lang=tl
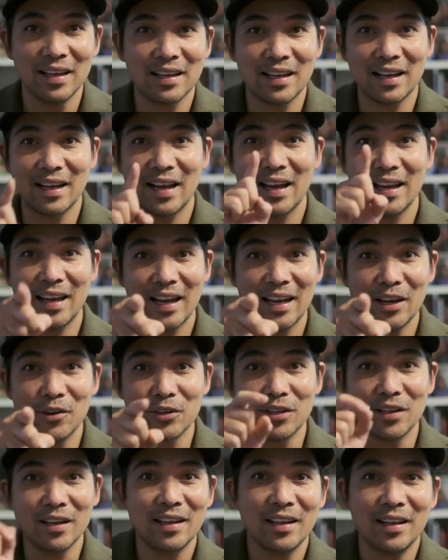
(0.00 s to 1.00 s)
Kagaya
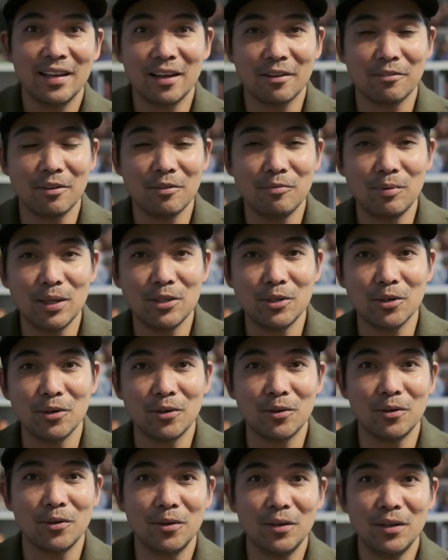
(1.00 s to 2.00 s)
ngayon,
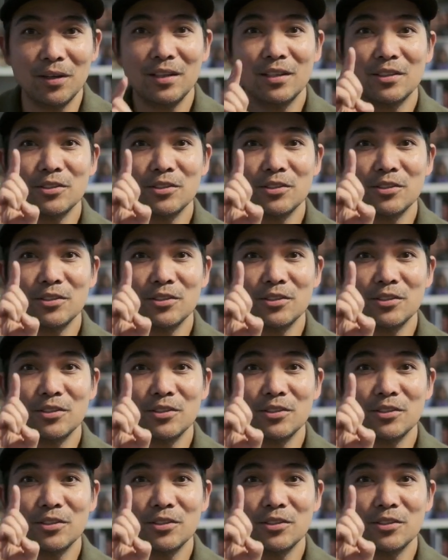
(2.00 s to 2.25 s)
nagbibideo ko,